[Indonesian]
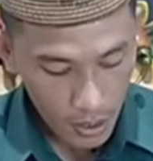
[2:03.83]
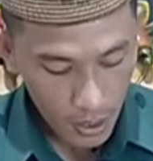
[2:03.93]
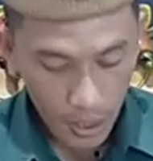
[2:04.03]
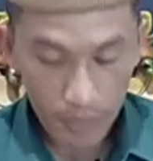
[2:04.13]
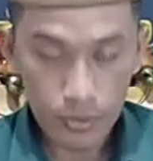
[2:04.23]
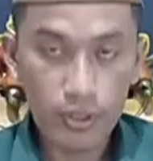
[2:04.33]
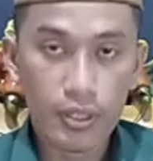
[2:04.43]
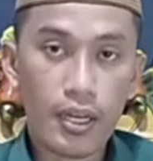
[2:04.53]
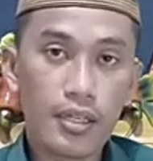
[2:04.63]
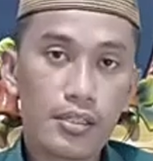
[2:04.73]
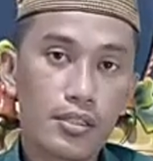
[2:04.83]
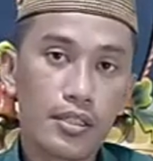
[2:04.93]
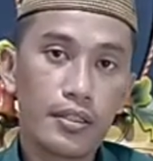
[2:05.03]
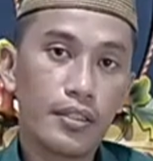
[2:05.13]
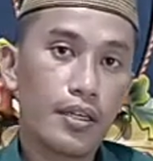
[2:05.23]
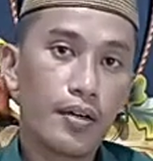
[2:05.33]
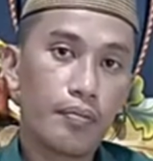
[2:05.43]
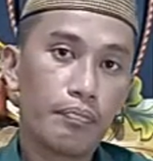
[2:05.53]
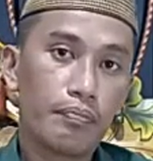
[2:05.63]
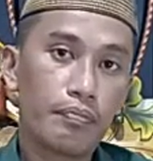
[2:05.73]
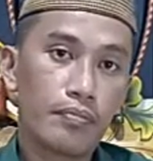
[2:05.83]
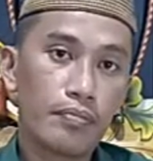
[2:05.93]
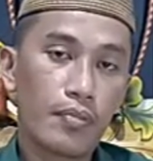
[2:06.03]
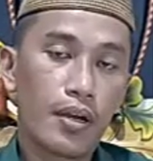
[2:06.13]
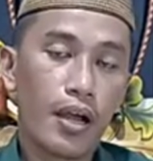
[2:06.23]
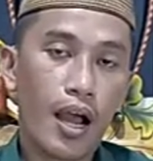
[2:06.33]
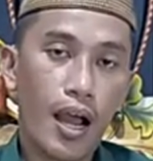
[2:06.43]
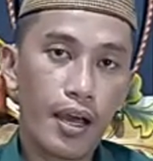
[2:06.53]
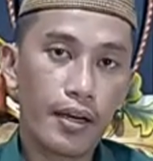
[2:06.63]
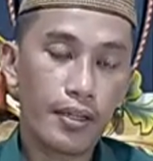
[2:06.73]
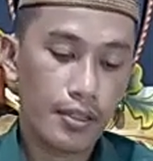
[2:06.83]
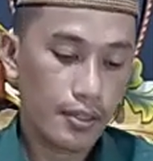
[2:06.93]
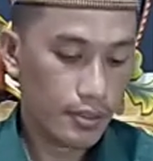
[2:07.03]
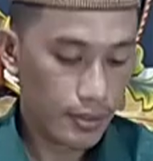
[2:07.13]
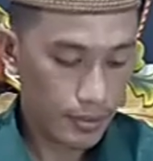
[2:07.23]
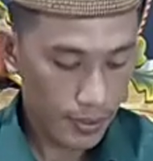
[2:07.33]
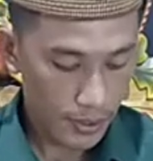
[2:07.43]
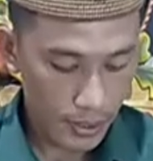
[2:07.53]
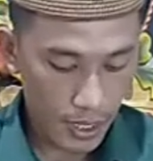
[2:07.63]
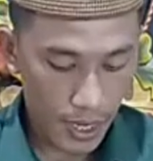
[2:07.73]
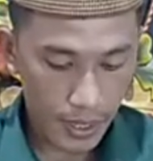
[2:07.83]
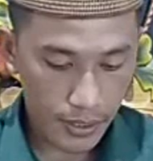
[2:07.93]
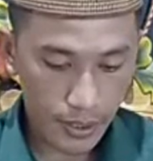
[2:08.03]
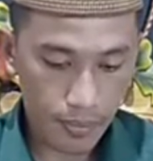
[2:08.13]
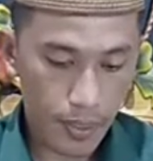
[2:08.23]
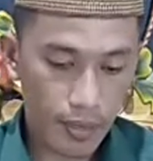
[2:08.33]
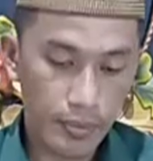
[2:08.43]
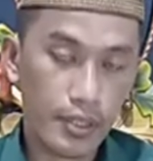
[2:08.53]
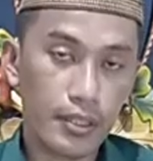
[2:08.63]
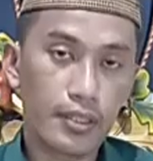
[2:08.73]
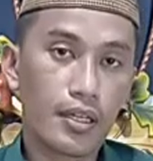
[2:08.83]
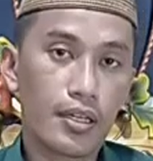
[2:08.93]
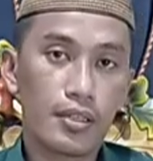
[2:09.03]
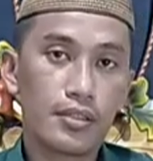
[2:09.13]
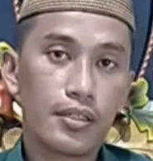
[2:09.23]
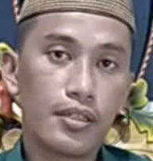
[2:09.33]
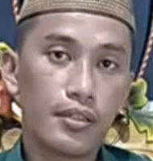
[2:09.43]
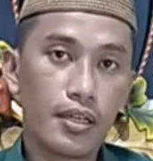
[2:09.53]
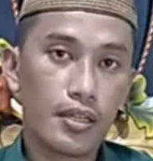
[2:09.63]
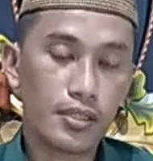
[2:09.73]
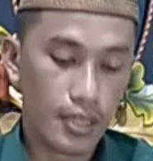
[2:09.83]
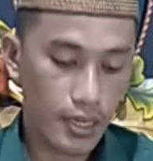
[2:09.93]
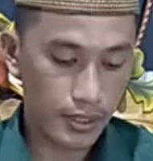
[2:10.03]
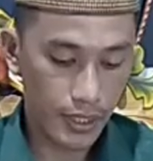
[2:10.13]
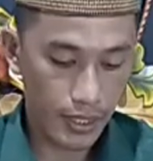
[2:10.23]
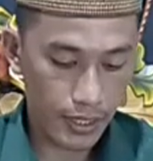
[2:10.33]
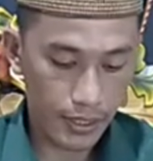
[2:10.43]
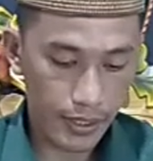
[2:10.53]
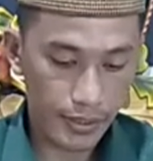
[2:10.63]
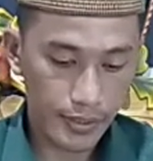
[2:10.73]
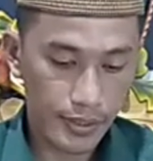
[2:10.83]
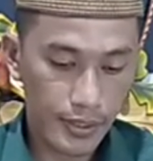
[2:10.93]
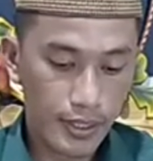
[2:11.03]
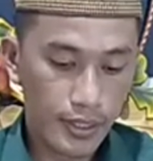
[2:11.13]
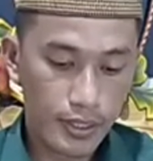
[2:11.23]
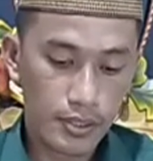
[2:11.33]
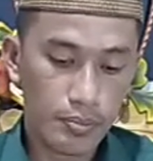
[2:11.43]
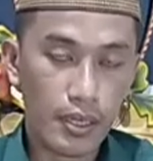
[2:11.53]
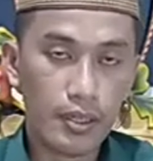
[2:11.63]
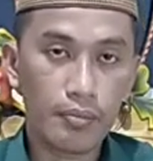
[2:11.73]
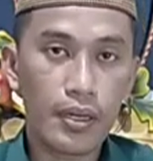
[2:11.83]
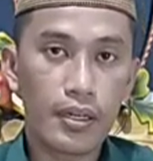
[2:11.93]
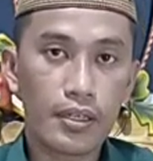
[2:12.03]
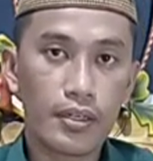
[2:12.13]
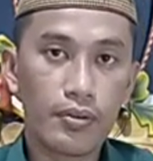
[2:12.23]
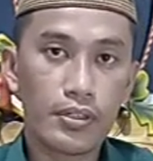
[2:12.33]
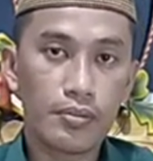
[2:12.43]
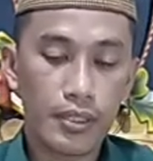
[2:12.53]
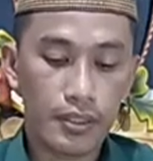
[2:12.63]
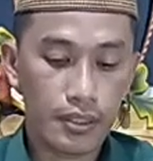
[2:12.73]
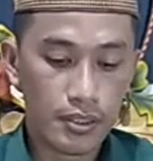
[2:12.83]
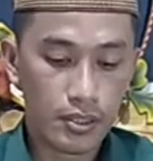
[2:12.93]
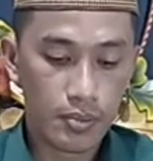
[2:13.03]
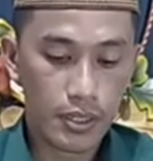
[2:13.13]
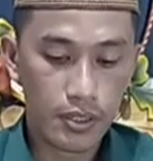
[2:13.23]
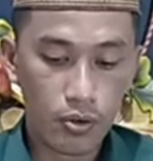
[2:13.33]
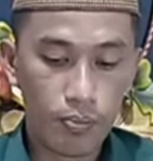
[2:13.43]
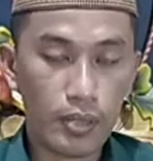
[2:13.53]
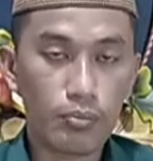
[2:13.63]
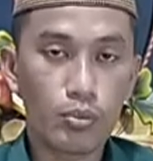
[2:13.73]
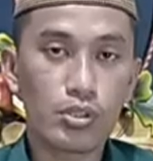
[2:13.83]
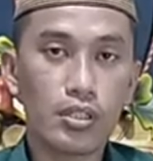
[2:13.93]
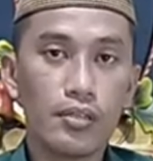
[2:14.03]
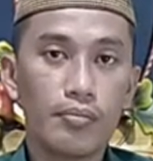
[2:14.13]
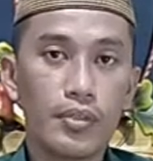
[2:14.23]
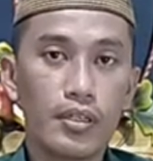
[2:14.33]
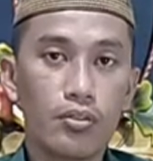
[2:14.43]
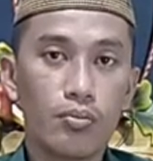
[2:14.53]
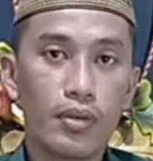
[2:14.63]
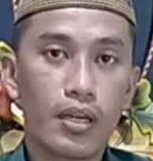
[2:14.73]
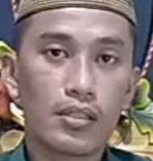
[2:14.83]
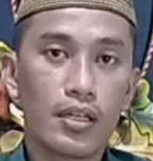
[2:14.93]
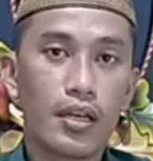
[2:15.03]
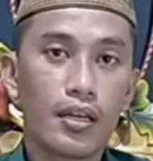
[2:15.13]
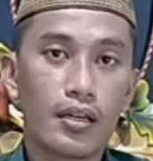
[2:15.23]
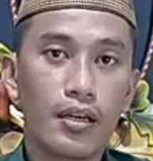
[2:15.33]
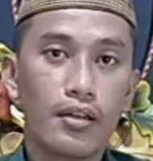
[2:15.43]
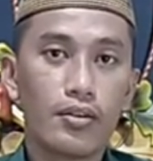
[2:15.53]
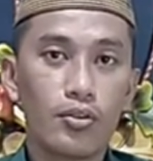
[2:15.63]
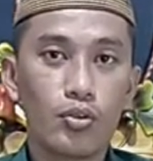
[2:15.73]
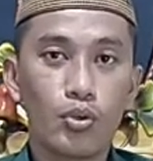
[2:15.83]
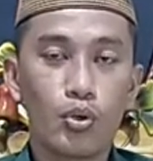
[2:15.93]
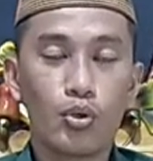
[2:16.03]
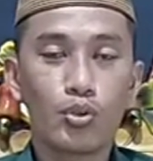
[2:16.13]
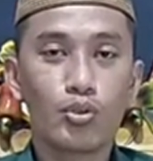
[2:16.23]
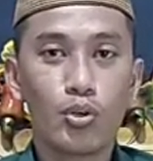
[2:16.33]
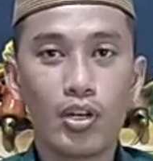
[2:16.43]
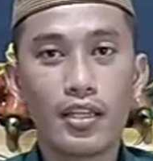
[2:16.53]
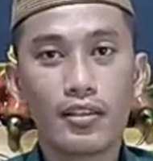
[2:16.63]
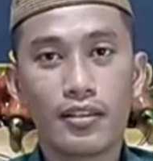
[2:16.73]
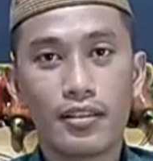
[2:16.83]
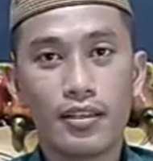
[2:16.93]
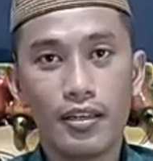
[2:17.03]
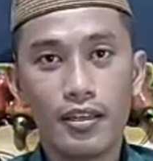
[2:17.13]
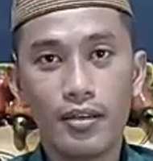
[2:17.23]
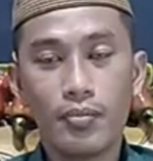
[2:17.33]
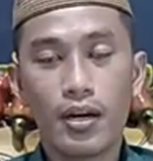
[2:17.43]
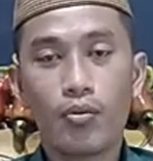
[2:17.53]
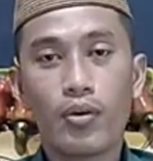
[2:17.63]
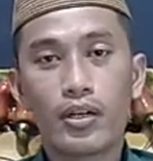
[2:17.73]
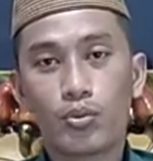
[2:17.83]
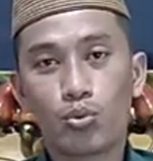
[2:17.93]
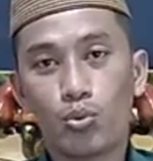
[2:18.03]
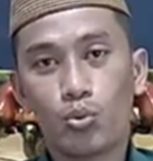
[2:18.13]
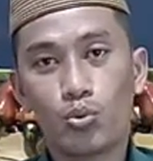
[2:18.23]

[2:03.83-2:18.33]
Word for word: Alhamdulillah setiap hari sehari semalam yang kita senantiasa laksanakan sebagaimana kewajiban kita sebagai umat muslim yaitu melaksanakan sholat lima waktu